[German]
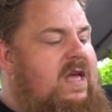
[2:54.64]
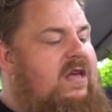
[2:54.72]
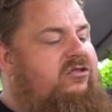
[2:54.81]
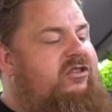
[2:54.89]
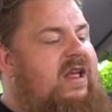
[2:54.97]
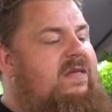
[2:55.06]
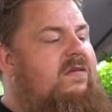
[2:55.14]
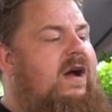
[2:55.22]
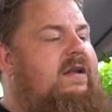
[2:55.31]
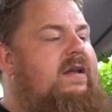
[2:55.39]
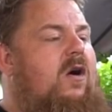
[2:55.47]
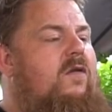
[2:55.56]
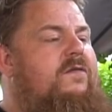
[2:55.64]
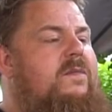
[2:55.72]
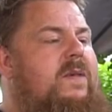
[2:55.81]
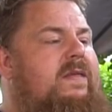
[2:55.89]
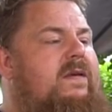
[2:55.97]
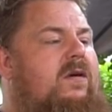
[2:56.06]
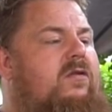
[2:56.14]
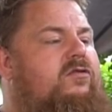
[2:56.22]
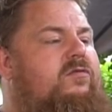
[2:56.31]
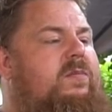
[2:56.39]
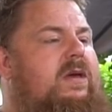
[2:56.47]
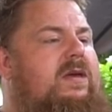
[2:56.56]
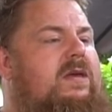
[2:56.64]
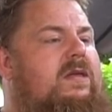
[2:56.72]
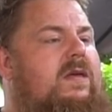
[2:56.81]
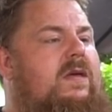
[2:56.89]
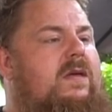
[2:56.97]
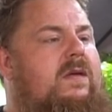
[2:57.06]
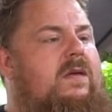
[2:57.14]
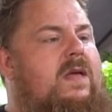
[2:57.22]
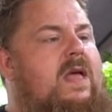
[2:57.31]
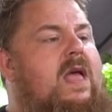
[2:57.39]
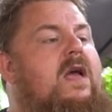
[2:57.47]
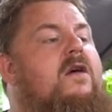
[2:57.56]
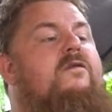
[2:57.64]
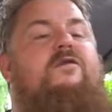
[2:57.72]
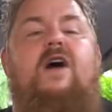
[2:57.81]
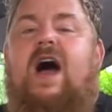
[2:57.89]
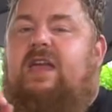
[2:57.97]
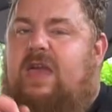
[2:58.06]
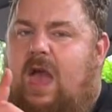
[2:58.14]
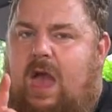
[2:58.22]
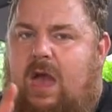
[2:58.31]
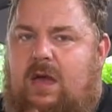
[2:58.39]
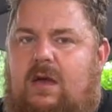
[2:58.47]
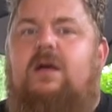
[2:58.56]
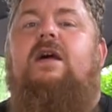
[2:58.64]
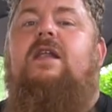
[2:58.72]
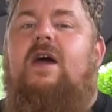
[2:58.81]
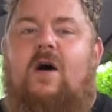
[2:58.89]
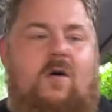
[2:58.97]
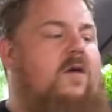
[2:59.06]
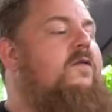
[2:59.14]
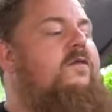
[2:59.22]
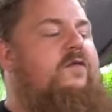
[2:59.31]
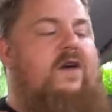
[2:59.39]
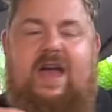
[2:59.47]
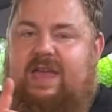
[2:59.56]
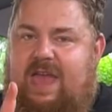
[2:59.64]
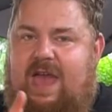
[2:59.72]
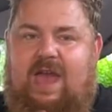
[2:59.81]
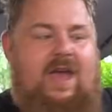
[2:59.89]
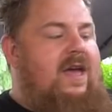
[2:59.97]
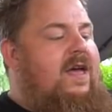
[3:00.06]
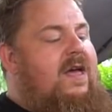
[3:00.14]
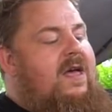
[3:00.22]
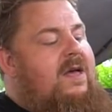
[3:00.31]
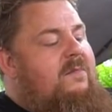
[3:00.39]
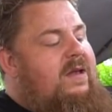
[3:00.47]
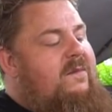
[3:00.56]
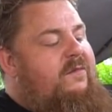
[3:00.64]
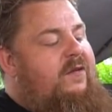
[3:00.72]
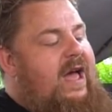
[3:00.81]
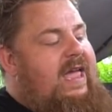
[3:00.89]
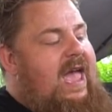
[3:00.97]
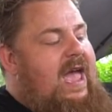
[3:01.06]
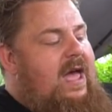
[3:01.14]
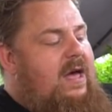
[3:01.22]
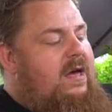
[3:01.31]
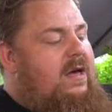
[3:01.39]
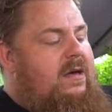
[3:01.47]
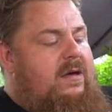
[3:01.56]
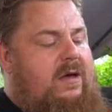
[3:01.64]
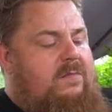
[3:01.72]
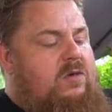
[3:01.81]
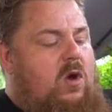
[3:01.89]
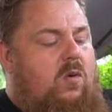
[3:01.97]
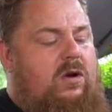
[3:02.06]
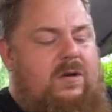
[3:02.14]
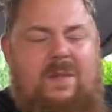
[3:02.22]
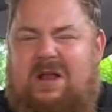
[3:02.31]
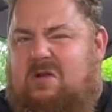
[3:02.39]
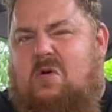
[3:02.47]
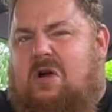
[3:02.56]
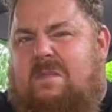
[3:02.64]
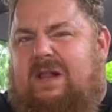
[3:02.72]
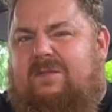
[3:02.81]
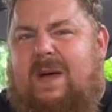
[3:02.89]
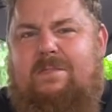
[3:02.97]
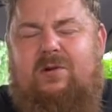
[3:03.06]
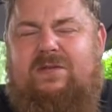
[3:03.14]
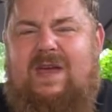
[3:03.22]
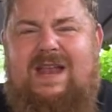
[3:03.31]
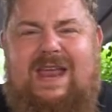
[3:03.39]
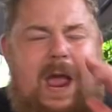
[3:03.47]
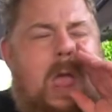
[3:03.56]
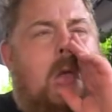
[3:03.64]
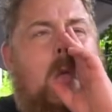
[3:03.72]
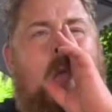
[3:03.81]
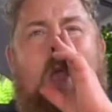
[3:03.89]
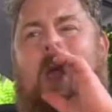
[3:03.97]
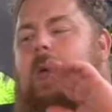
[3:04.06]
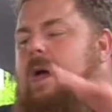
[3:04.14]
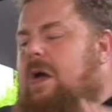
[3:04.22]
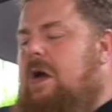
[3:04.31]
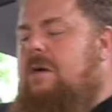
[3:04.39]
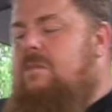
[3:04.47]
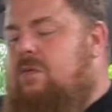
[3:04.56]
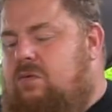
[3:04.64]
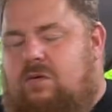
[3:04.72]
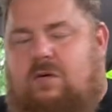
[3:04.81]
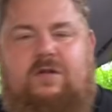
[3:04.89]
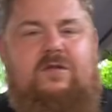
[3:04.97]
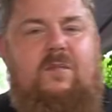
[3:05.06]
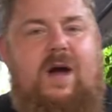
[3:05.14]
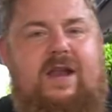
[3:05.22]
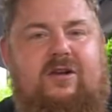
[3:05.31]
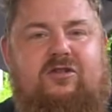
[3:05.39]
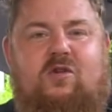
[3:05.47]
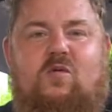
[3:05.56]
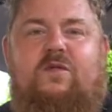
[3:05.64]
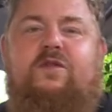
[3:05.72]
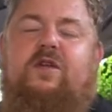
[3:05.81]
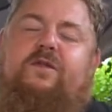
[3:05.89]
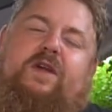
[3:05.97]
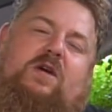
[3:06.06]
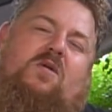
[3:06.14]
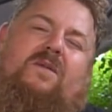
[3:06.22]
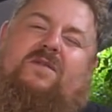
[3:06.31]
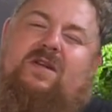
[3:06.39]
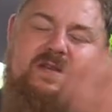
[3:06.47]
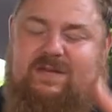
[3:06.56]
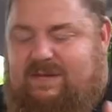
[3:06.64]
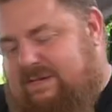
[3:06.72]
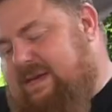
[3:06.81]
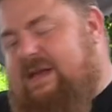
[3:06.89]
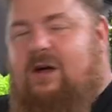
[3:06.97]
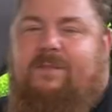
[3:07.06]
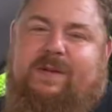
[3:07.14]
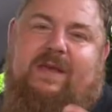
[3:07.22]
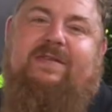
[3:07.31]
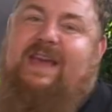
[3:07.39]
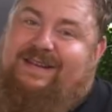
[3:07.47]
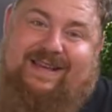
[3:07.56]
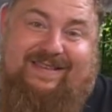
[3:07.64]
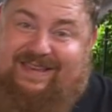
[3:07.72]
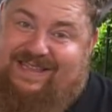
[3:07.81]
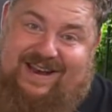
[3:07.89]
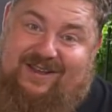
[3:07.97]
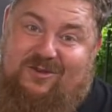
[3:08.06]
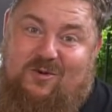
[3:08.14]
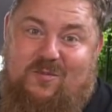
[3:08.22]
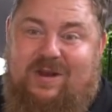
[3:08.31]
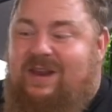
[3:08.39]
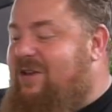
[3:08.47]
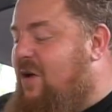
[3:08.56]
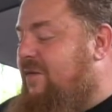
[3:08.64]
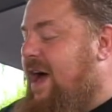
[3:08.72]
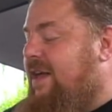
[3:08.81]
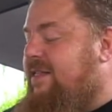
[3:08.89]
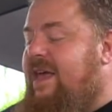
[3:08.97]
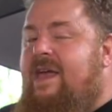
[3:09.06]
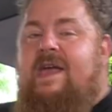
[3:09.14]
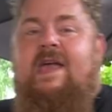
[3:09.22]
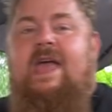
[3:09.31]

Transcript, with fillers: Es steht sogar drauf, wie man es ausspricht. Yes. Fayet, genau, Fayet. Mit dem Fayet-Joghurt äh, ähm, gemacht, 0,2-prozentigen. Ähm, zum einen natürlich gut für die Figur, obwohl ihr, ich glaube, ihr seht, dass ich da nicht so unbedingt drauf achte.